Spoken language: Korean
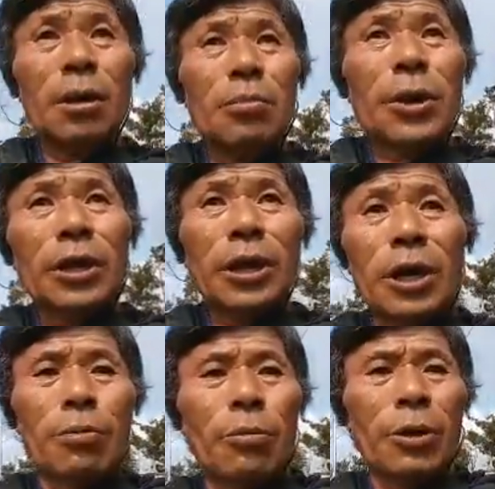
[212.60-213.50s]

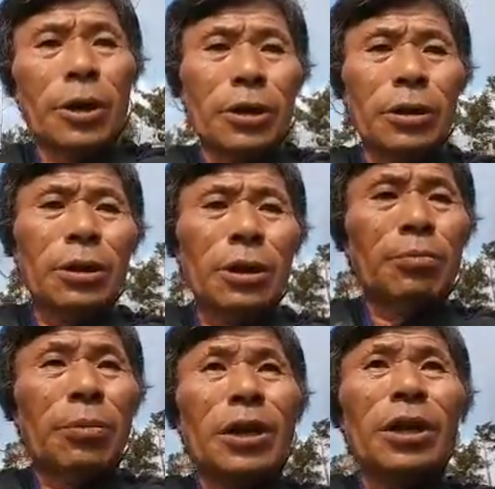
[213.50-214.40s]
바닥에 보면은
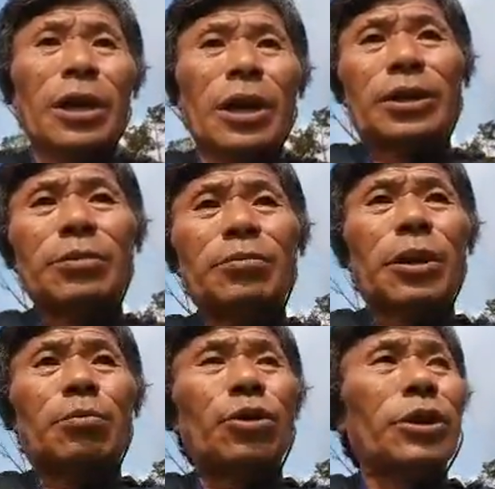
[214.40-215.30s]
바닥에 전부
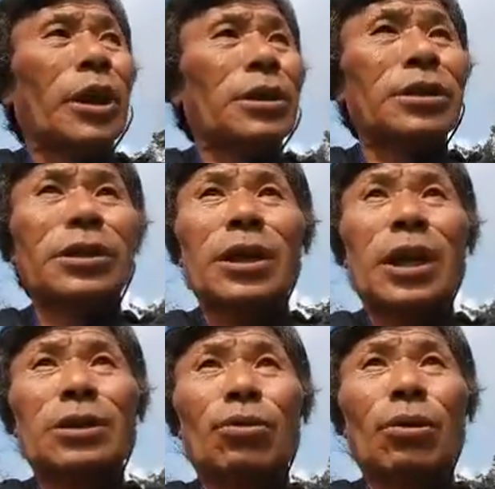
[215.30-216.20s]
다 물이 다 썩어
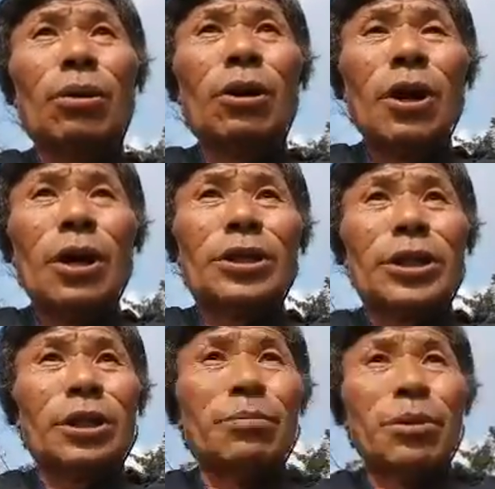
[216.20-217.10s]
가지고
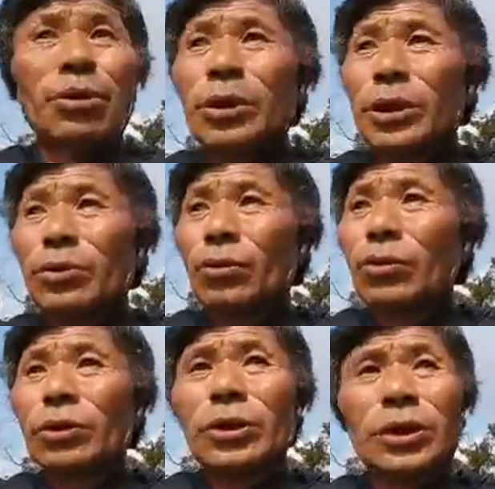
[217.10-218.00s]
지금 이렇게
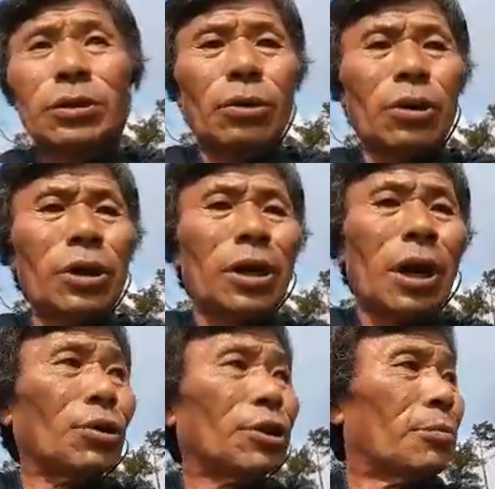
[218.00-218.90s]
송년천으로
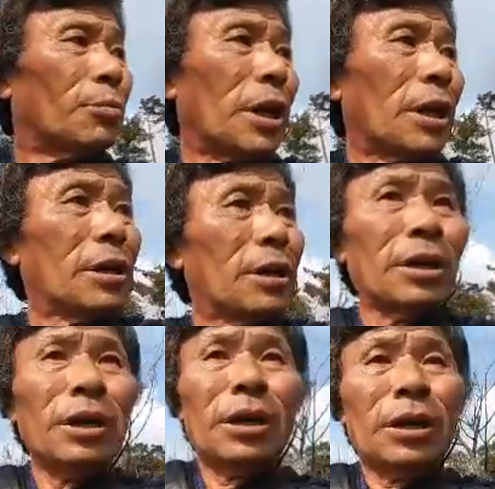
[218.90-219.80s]
흘러가고 있습니다
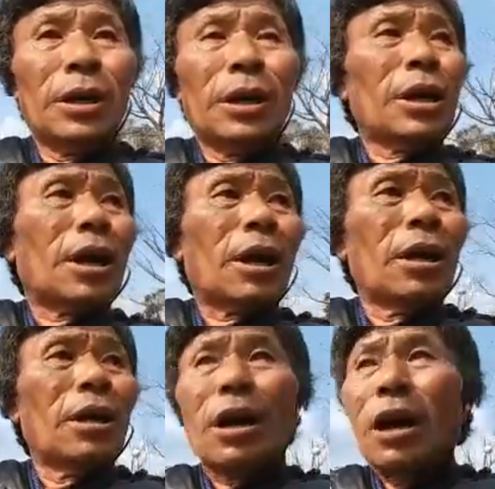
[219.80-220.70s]

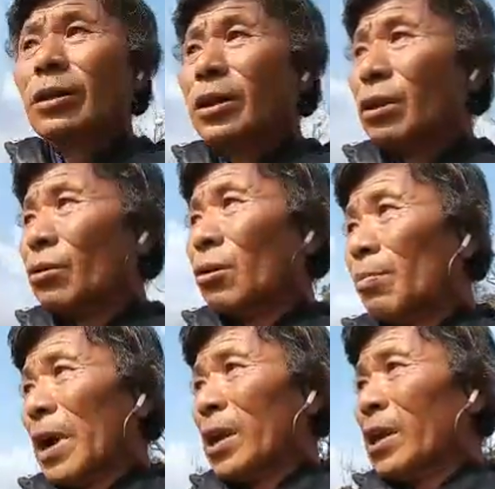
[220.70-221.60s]
갈 때도
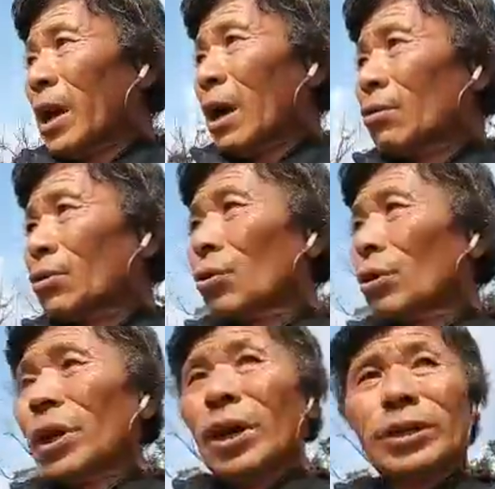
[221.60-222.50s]
빨리 하루
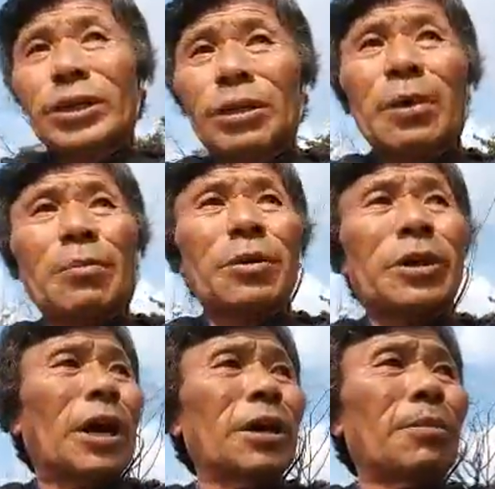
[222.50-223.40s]
속에
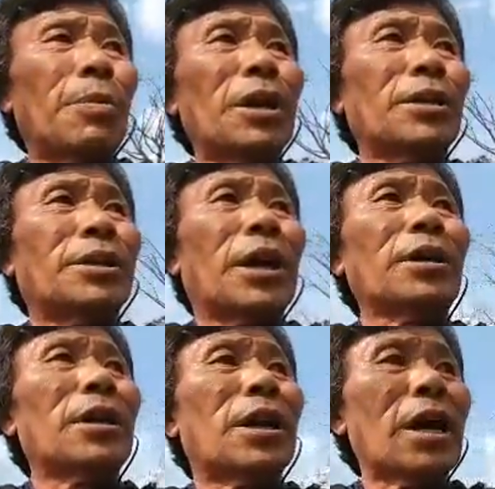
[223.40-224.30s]
시급합니다 이거 빨리
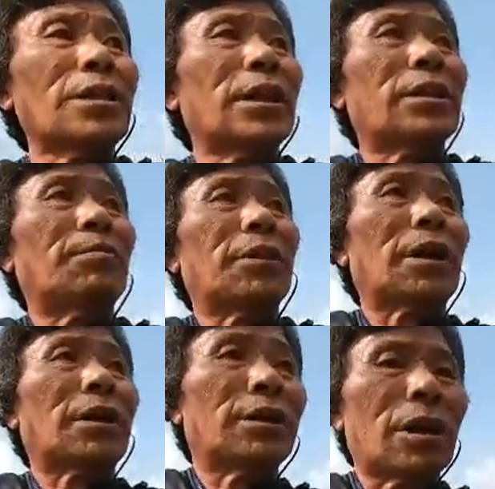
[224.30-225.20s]
제거를 하셔야 됩니다
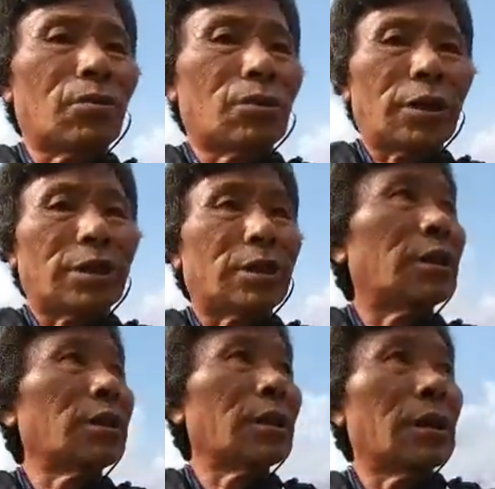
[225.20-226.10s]
기장군청에서는